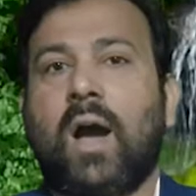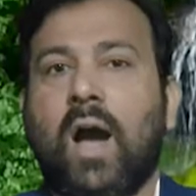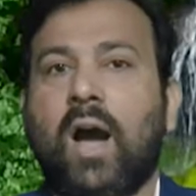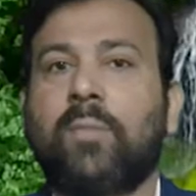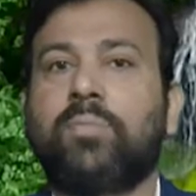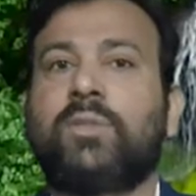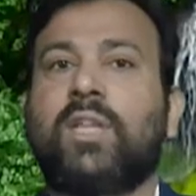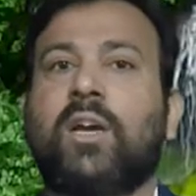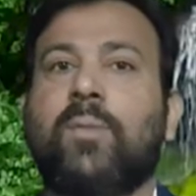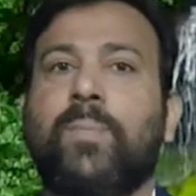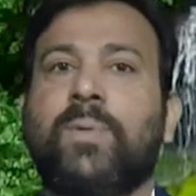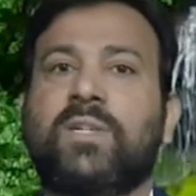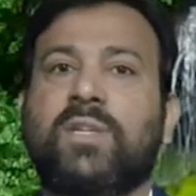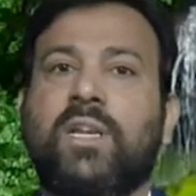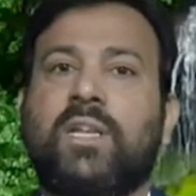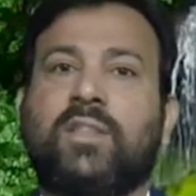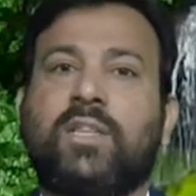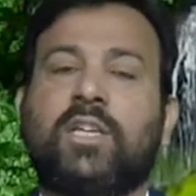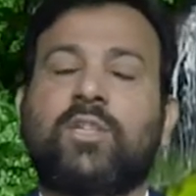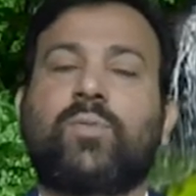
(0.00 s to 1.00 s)
अब तक
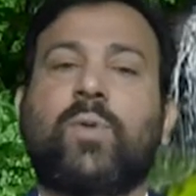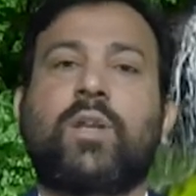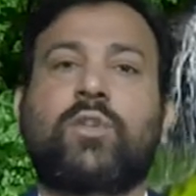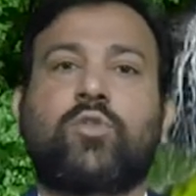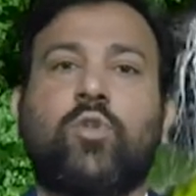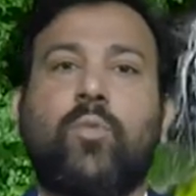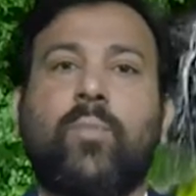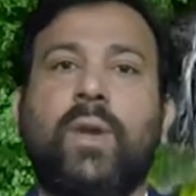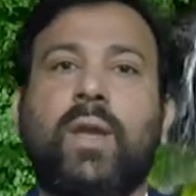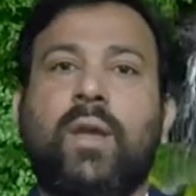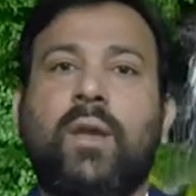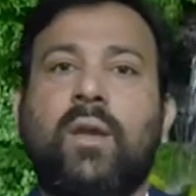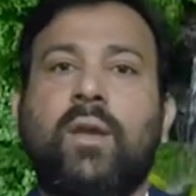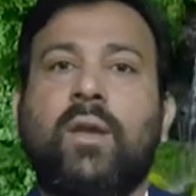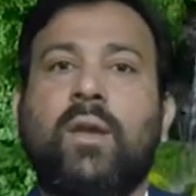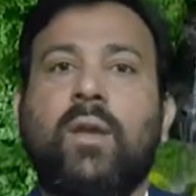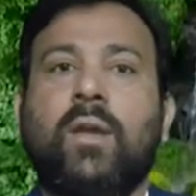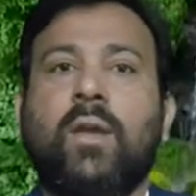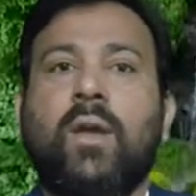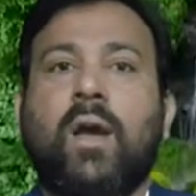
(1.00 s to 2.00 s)
पिछले दस वर्षों में
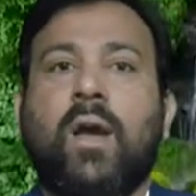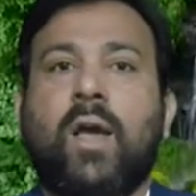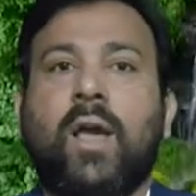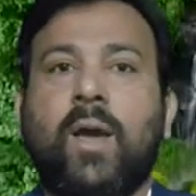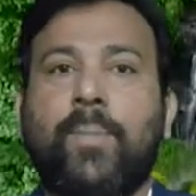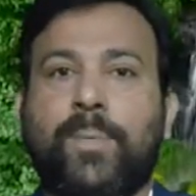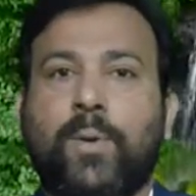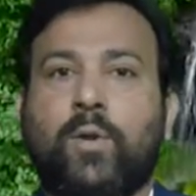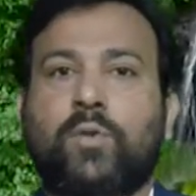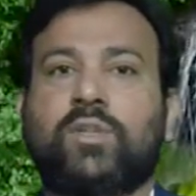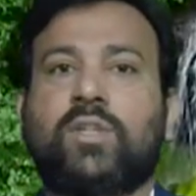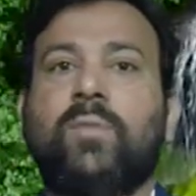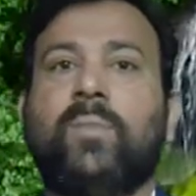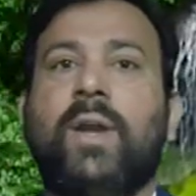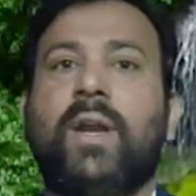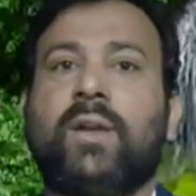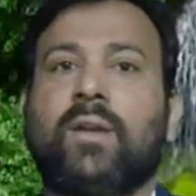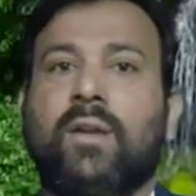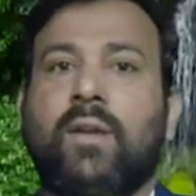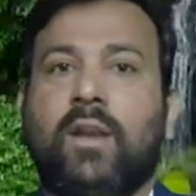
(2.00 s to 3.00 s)

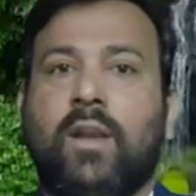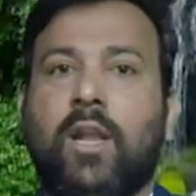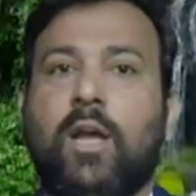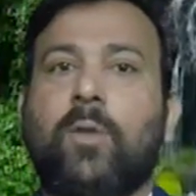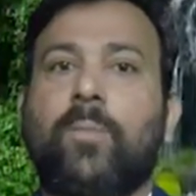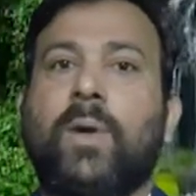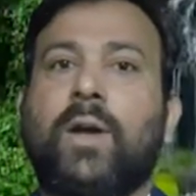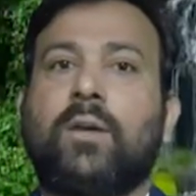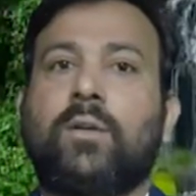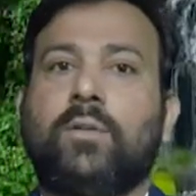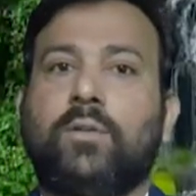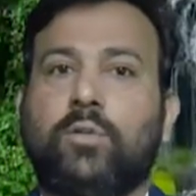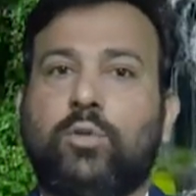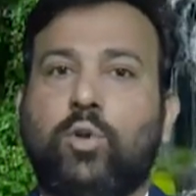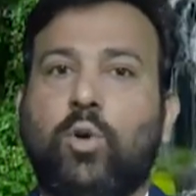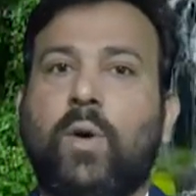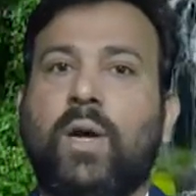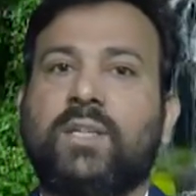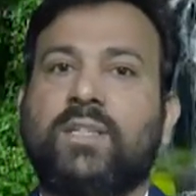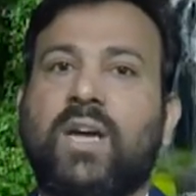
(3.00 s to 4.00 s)
अप्रोक्सीमेट लगभग
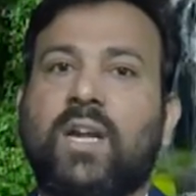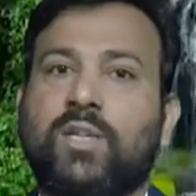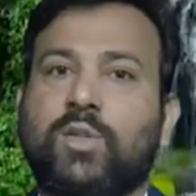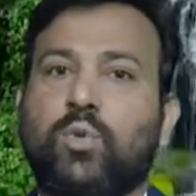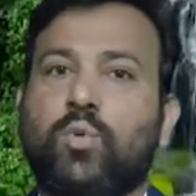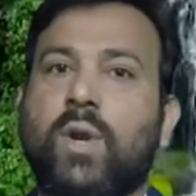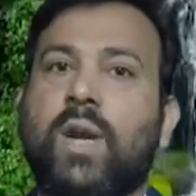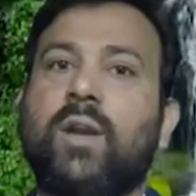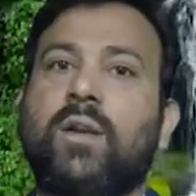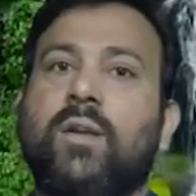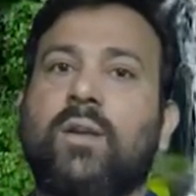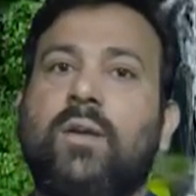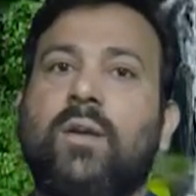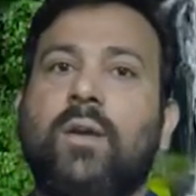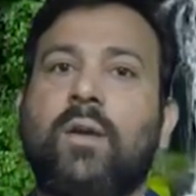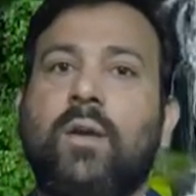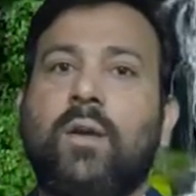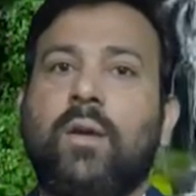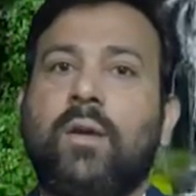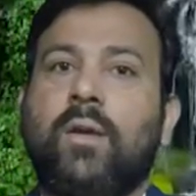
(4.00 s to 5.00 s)
2000 स्टूडेंट
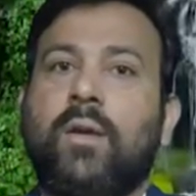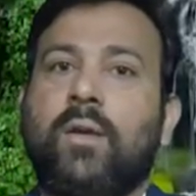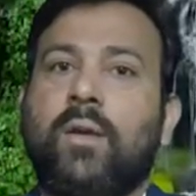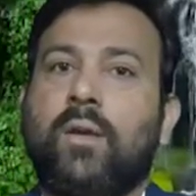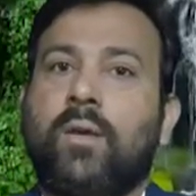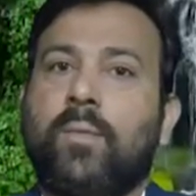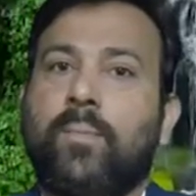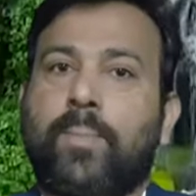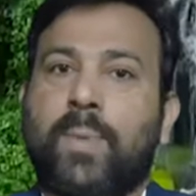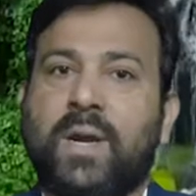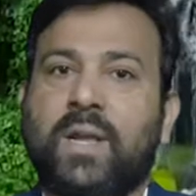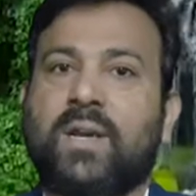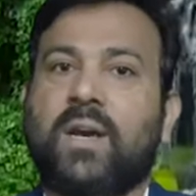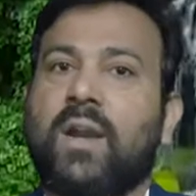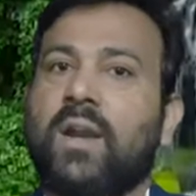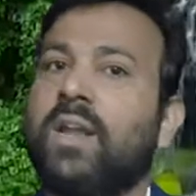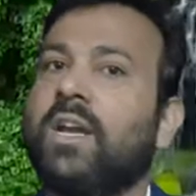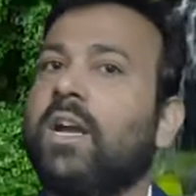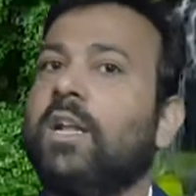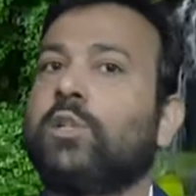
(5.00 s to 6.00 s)

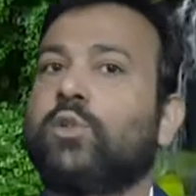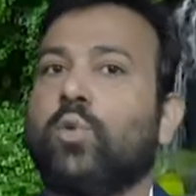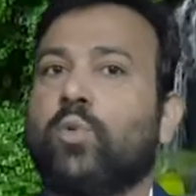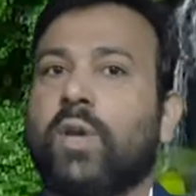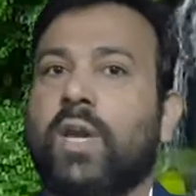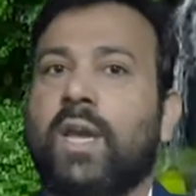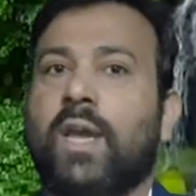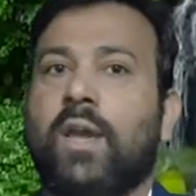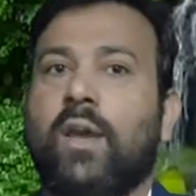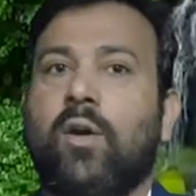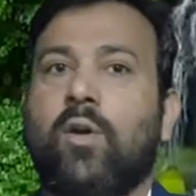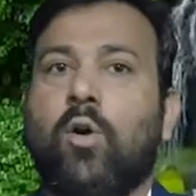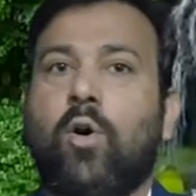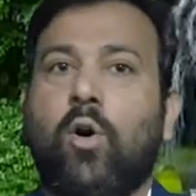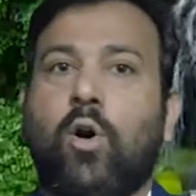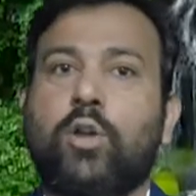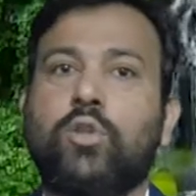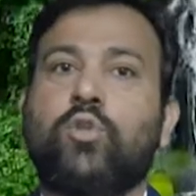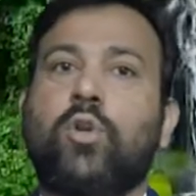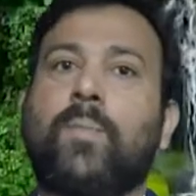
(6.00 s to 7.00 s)
पढ़कर निकल चुके हैं
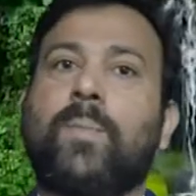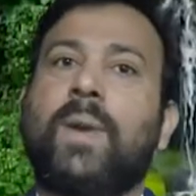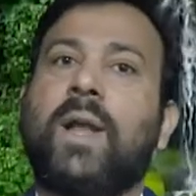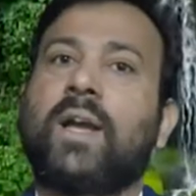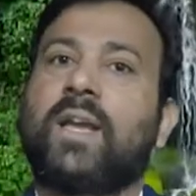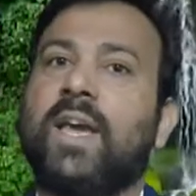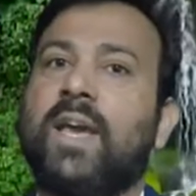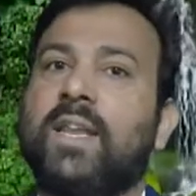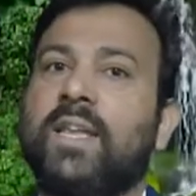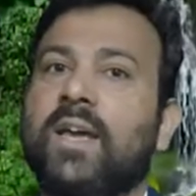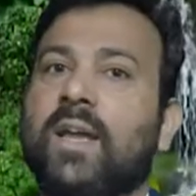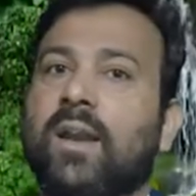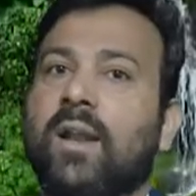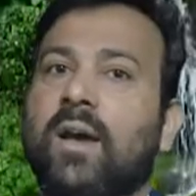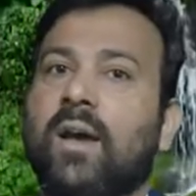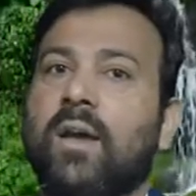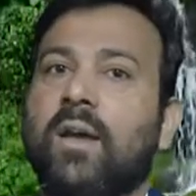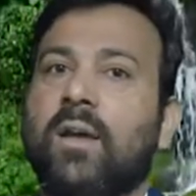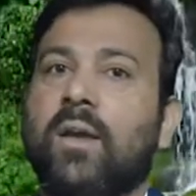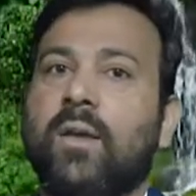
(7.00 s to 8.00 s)
और जो अपना करियर
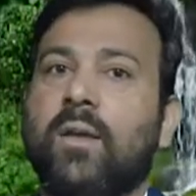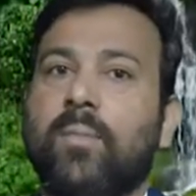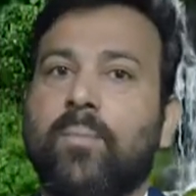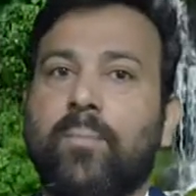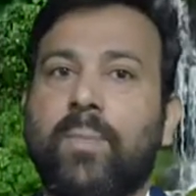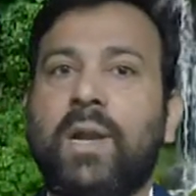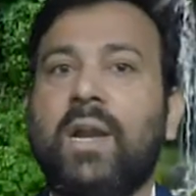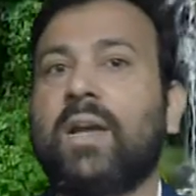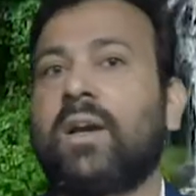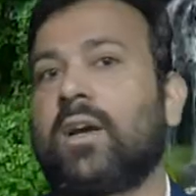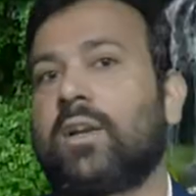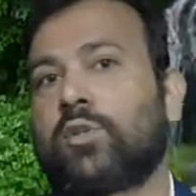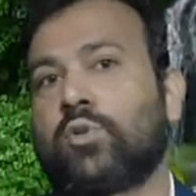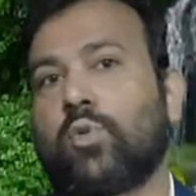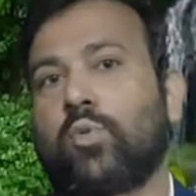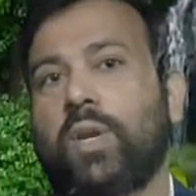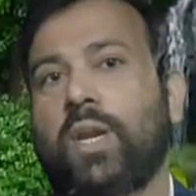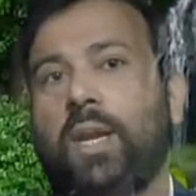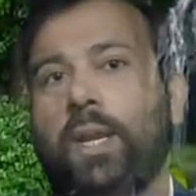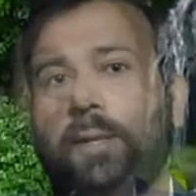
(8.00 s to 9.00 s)
बिल्ड कर
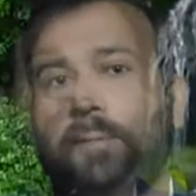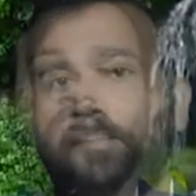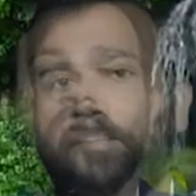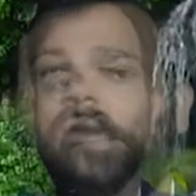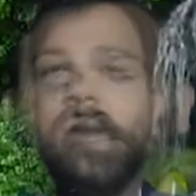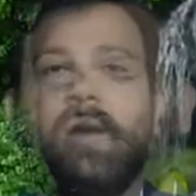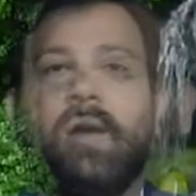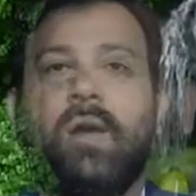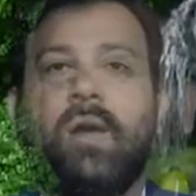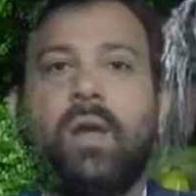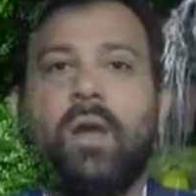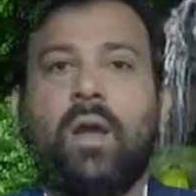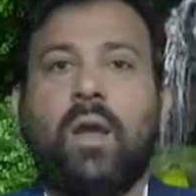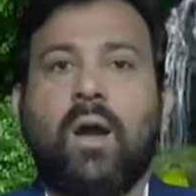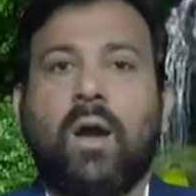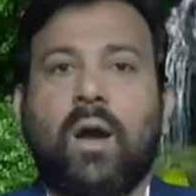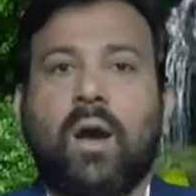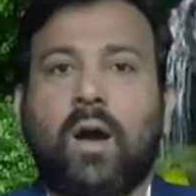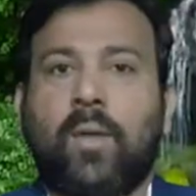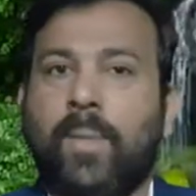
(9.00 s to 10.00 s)
चुके हैं
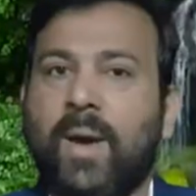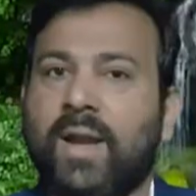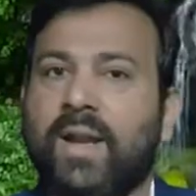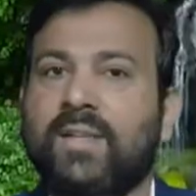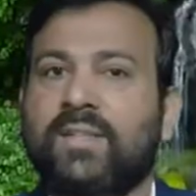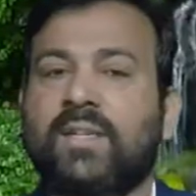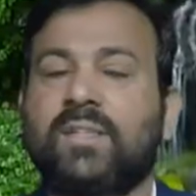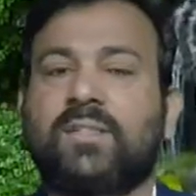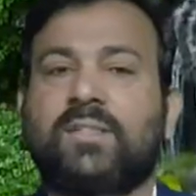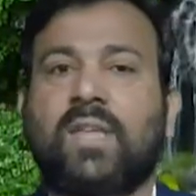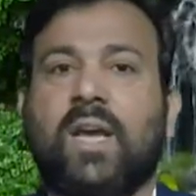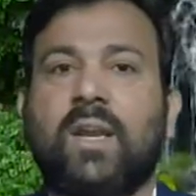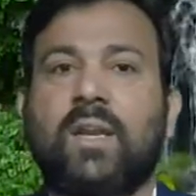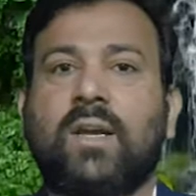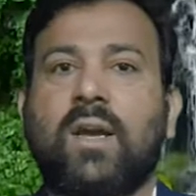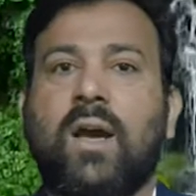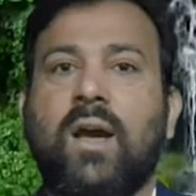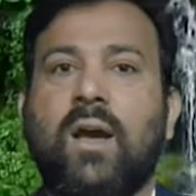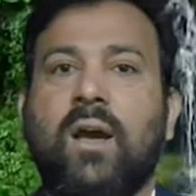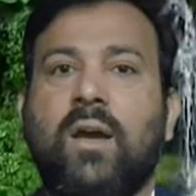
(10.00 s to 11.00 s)
हमारे संस्थान का